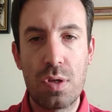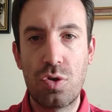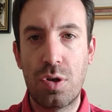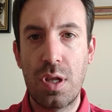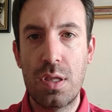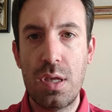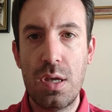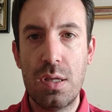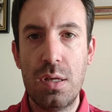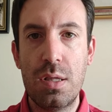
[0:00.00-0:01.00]
una sorta
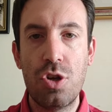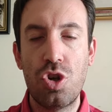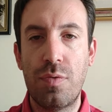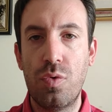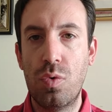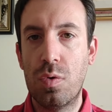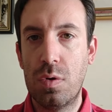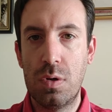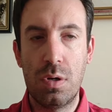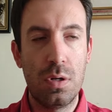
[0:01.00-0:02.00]
di, di déjà vu,
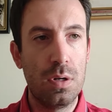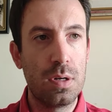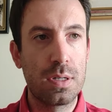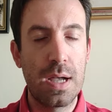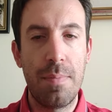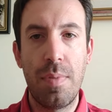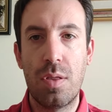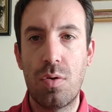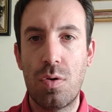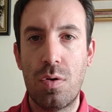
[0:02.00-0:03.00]
uh,
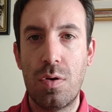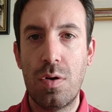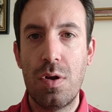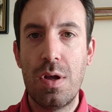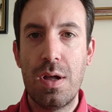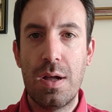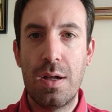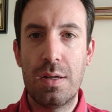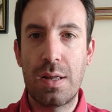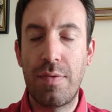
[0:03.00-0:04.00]
cambiano
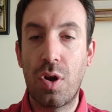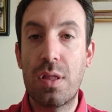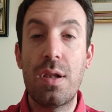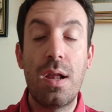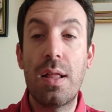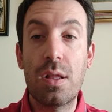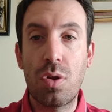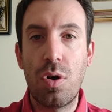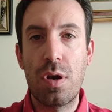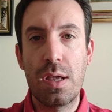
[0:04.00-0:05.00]
tra virgolette gli
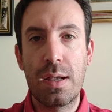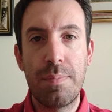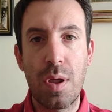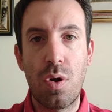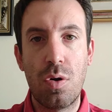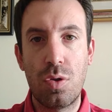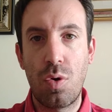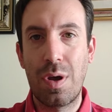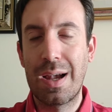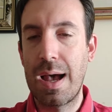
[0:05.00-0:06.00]
allenatori, però
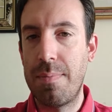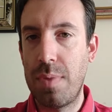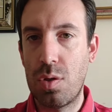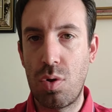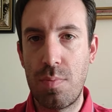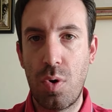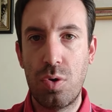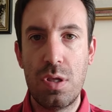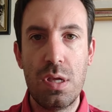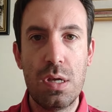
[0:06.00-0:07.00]
non cambiano i
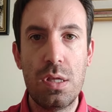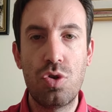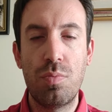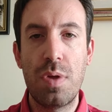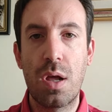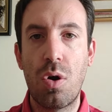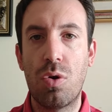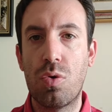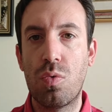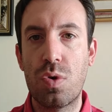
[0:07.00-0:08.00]
modi di, di subire
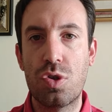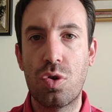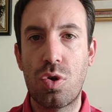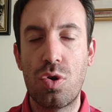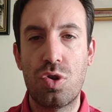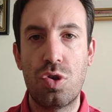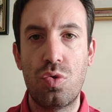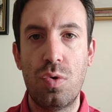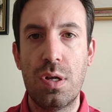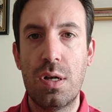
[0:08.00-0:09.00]
gol con questo cross
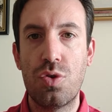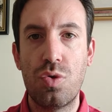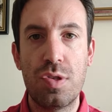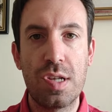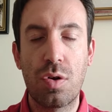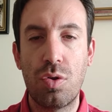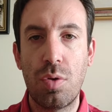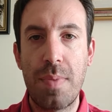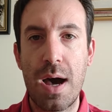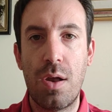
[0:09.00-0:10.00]
sul, sul
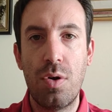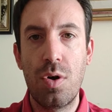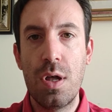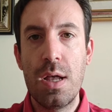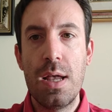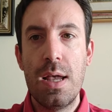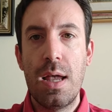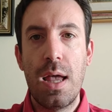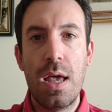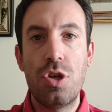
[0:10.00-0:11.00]
secondo palo.
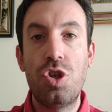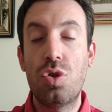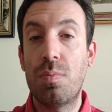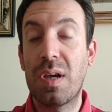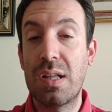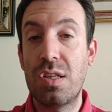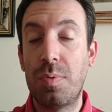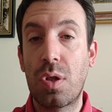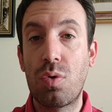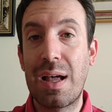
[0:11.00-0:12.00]
è Shitum che ha
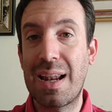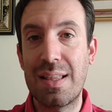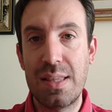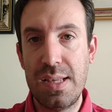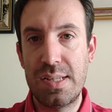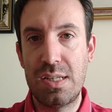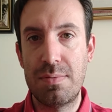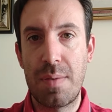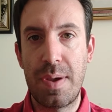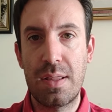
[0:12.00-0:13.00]
disputato una
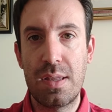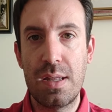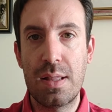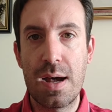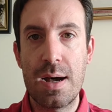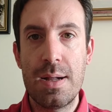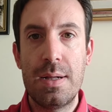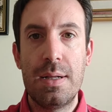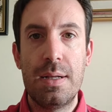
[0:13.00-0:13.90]
grandissima partita,